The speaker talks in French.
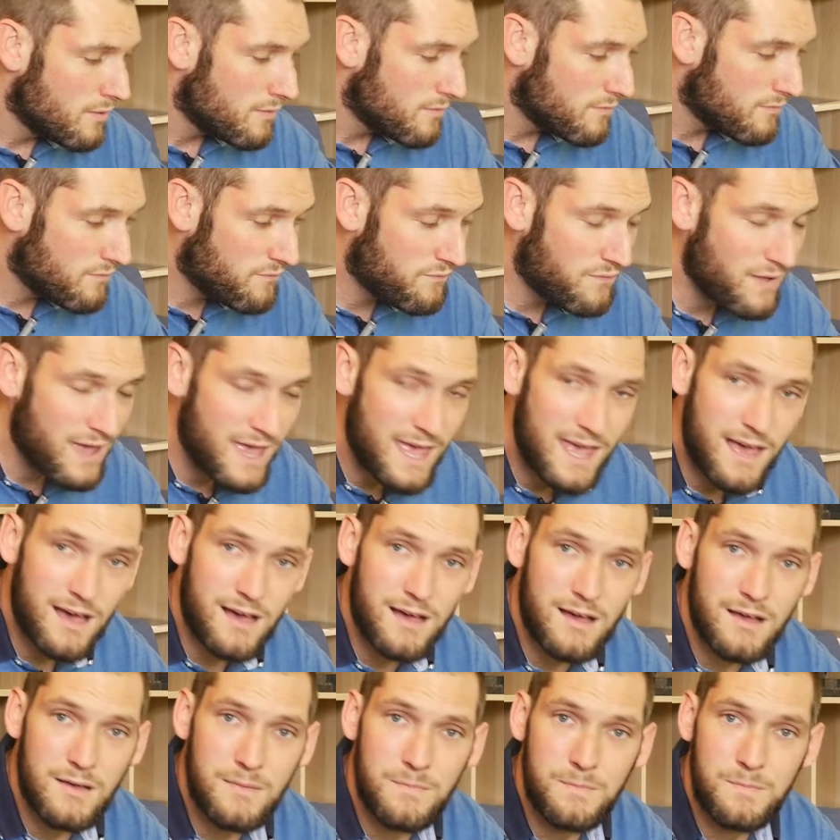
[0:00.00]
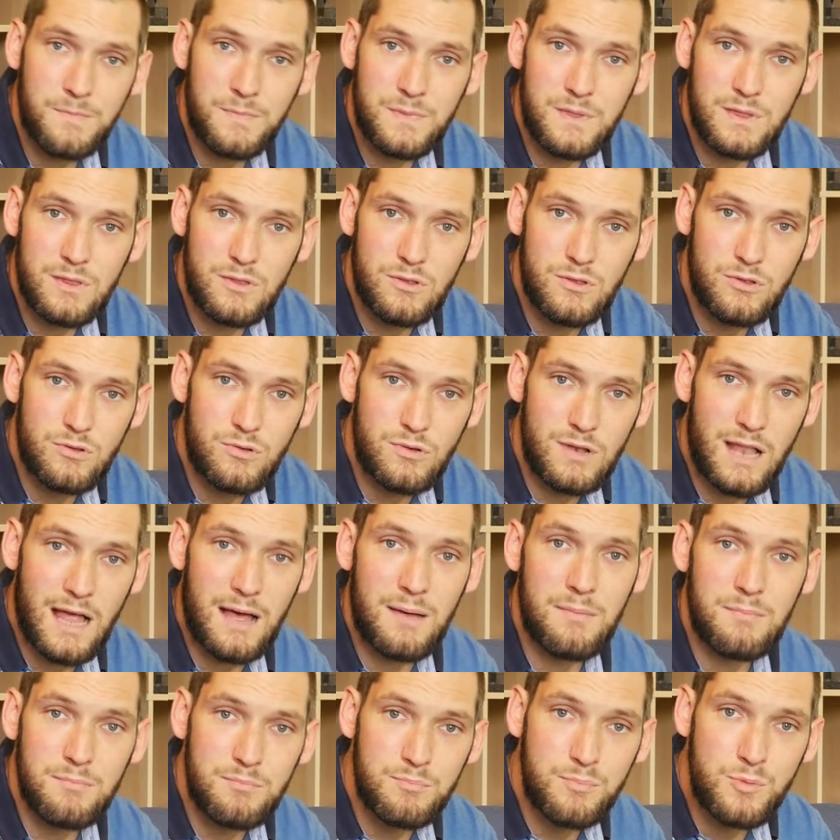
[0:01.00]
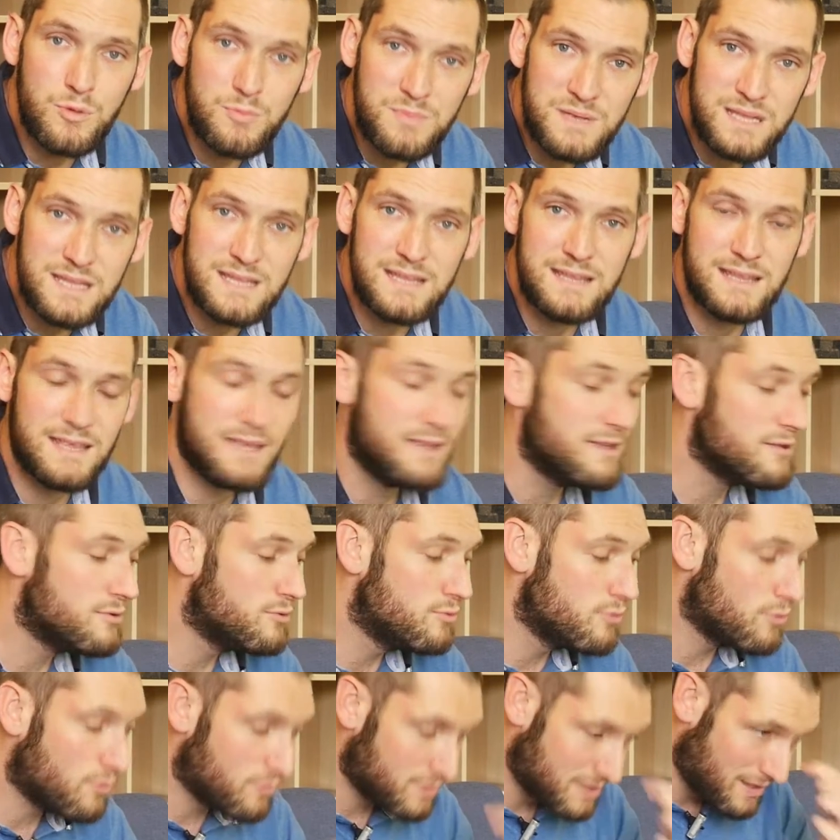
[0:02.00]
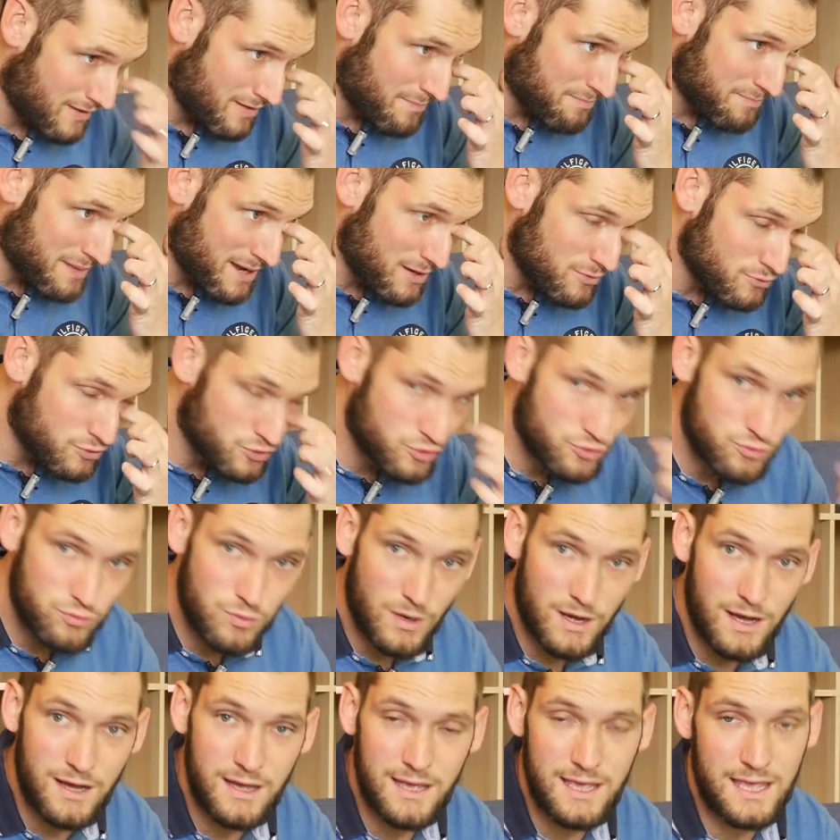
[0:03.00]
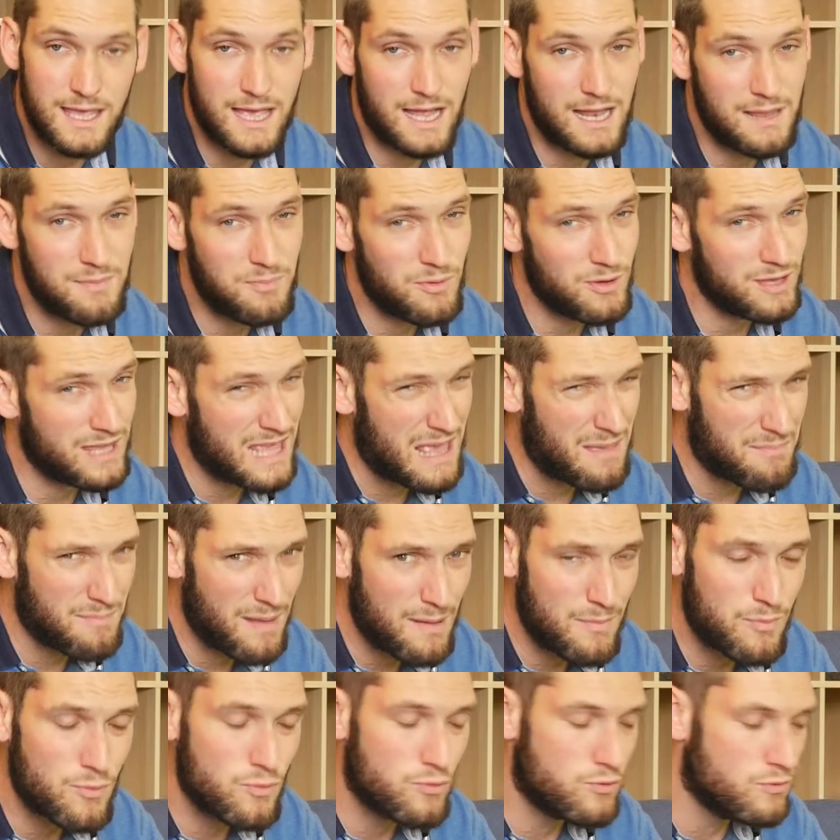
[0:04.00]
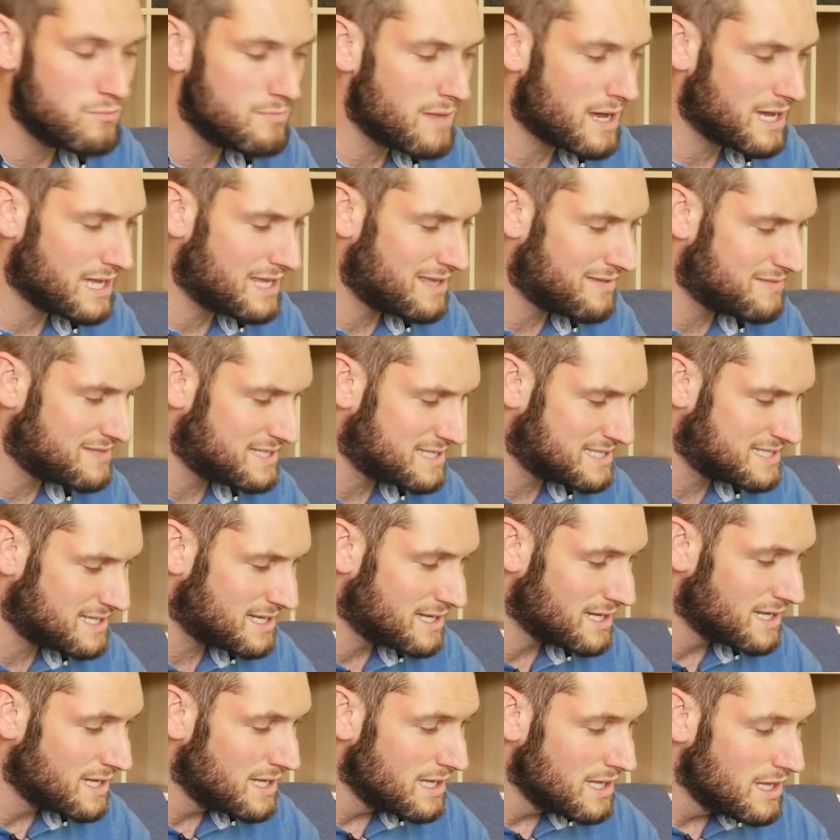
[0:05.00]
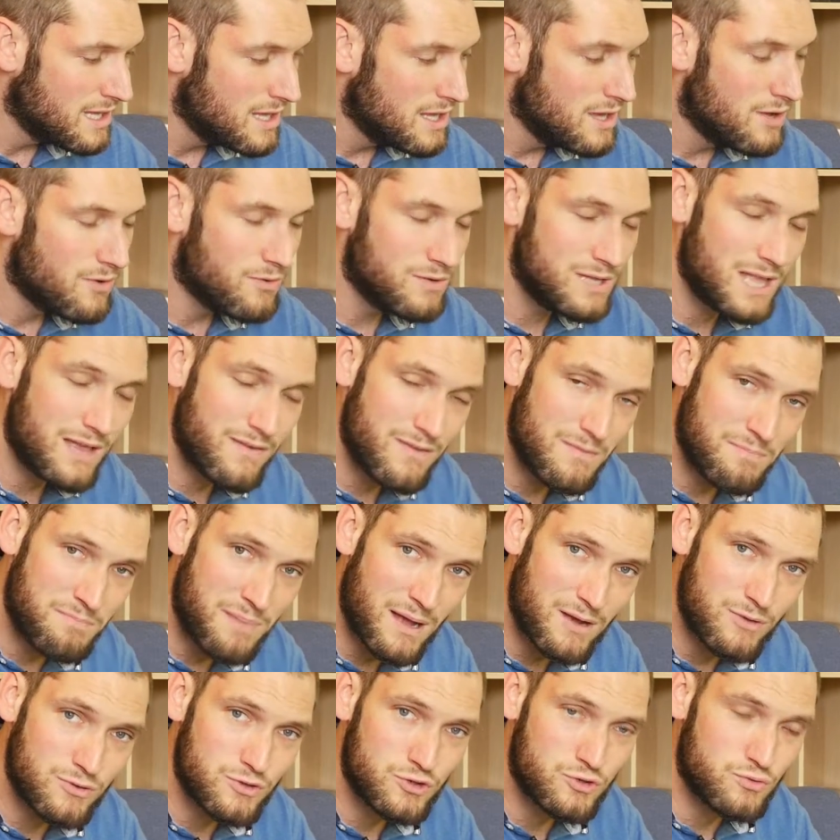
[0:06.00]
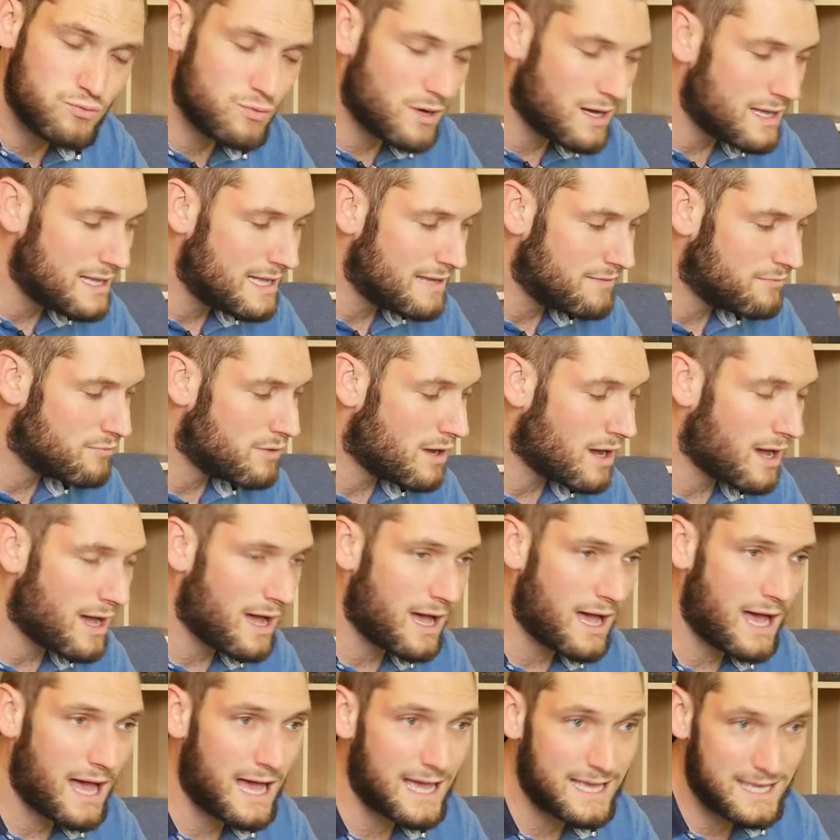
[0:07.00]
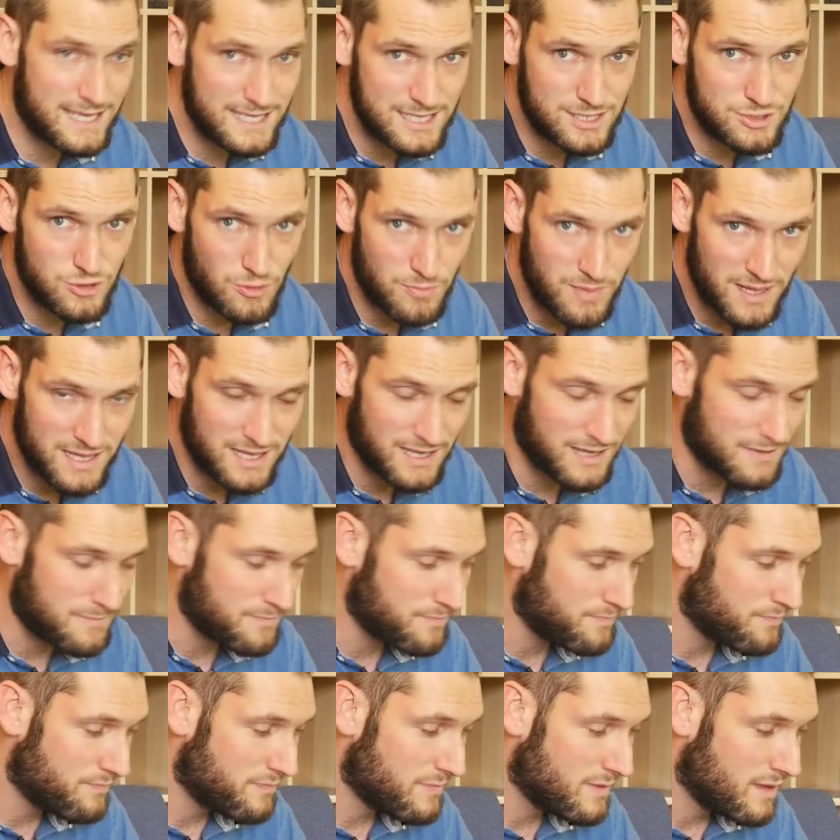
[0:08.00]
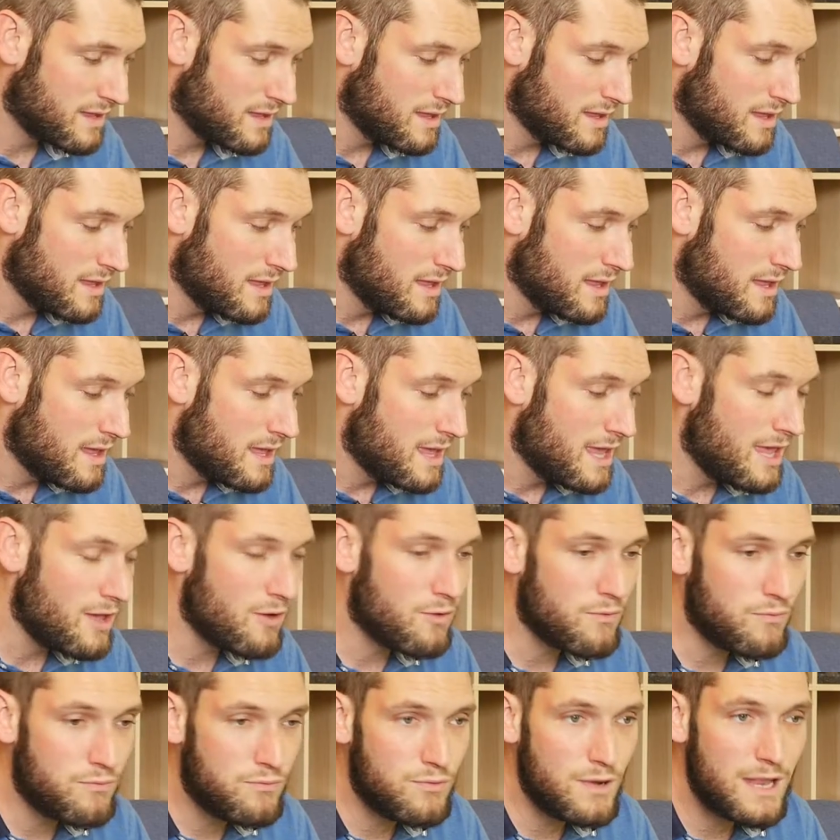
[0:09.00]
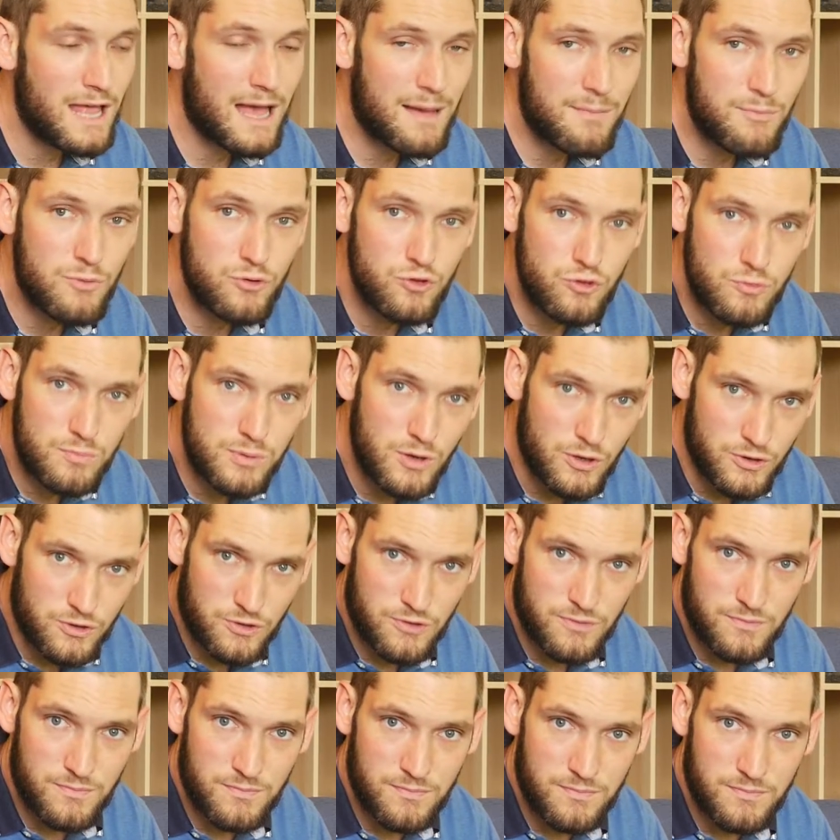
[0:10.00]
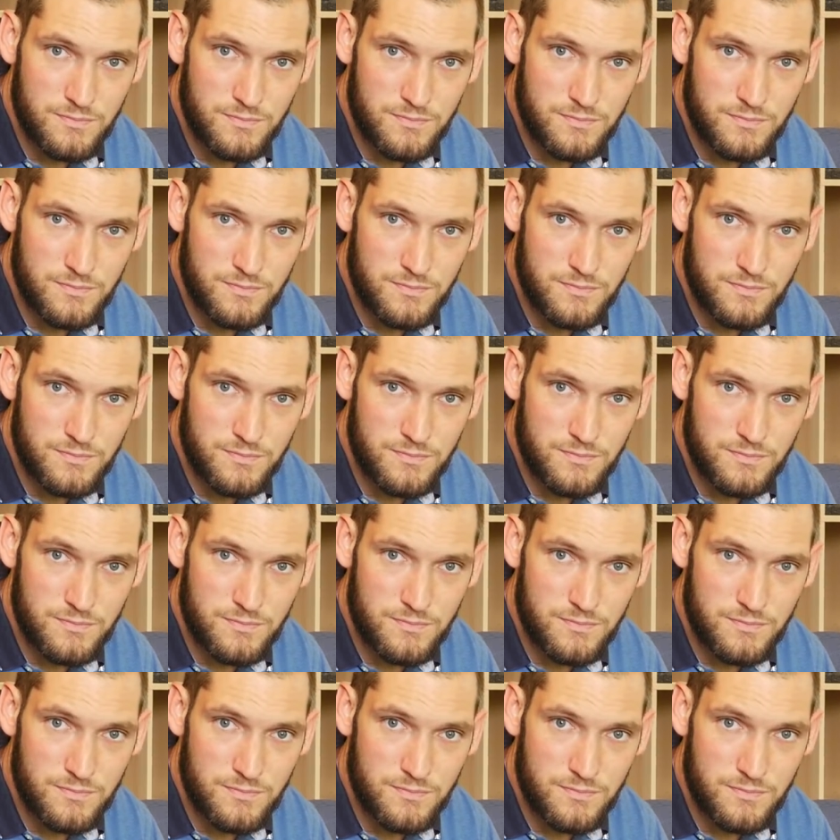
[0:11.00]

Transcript: faire de la mobilité. Donc on n'avait pas le choix, et à l'époque, il n'y avait pas beaucoup de marques qui faisaient ça, on n'avait pas le choix d'avoir un kit sur batterie. Et on voulait un monobloc.